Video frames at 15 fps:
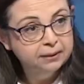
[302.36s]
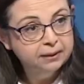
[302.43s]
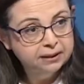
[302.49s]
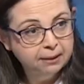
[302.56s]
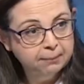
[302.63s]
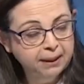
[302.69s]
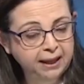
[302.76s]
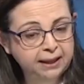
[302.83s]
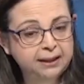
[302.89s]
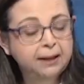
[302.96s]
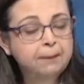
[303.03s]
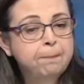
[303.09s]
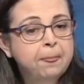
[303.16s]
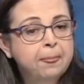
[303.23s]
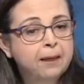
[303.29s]

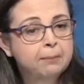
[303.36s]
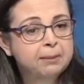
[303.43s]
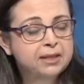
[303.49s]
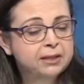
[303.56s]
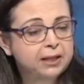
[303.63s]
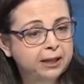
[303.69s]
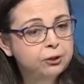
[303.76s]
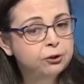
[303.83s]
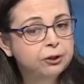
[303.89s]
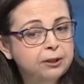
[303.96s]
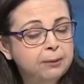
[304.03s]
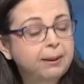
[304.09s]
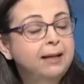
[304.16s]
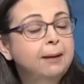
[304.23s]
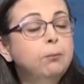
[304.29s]
تبعنا بستركتشر
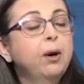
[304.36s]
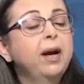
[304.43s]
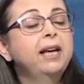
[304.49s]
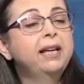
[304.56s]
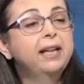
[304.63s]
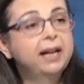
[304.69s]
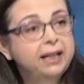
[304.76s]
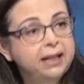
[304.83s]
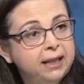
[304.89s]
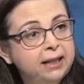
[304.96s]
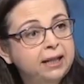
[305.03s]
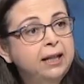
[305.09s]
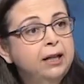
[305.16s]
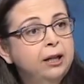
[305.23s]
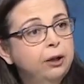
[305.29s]
تبعنا
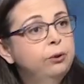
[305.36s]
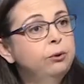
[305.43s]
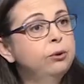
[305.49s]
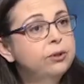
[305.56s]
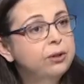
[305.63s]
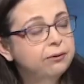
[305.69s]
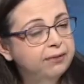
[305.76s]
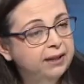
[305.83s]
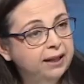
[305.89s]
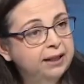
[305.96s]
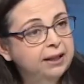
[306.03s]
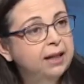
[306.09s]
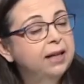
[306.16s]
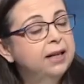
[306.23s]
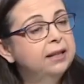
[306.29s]
مهيئين انه يصير في
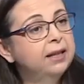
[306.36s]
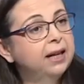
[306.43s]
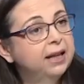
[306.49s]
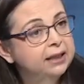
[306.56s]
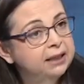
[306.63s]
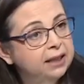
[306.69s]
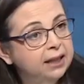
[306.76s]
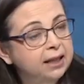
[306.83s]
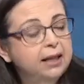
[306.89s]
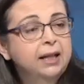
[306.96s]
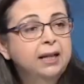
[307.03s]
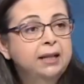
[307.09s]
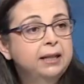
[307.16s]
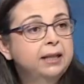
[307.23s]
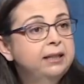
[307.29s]
عندنا هذا الداء
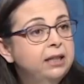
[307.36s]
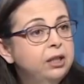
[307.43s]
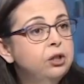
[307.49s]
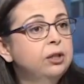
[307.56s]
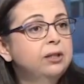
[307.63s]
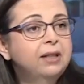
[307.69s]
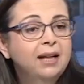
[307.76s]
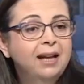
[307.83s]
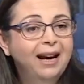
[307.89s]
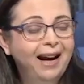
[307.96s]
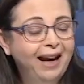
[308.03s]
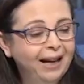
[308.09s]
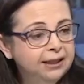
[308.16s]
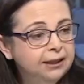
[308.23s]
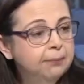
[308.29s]
نتيجه
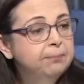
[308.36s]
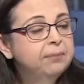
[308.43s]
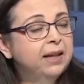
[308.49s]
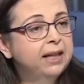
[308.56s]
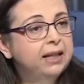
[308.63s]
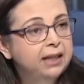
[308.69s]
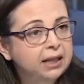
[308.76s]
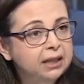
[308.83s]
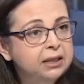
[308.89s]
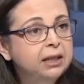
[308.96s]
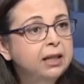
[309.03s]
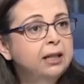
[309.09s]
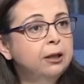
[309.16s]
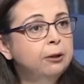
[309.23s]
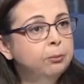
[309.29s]
عدم
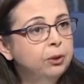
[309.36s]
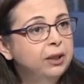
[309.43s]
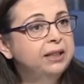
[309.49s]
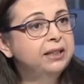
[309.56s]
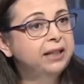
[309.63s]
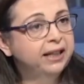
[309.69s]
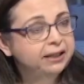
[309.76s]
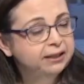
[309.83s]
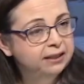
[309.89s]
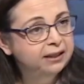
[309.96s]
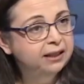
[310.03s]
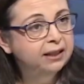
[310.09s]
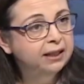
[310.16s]
تهيئتنا للبنى التحتيه